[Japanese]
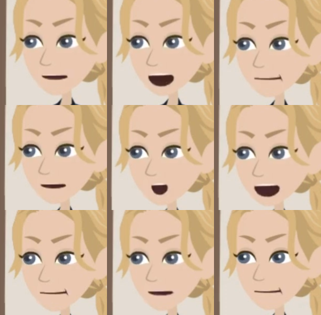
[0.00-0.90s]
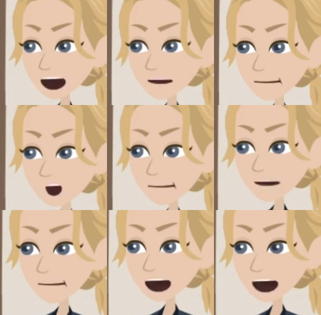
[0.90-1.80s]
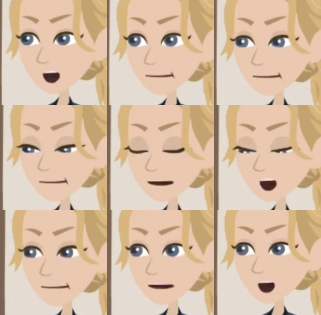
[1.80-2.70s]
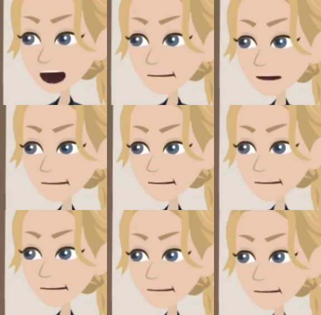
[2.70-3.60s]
リタイアするとそれぞれの使用頻度も減ると考え、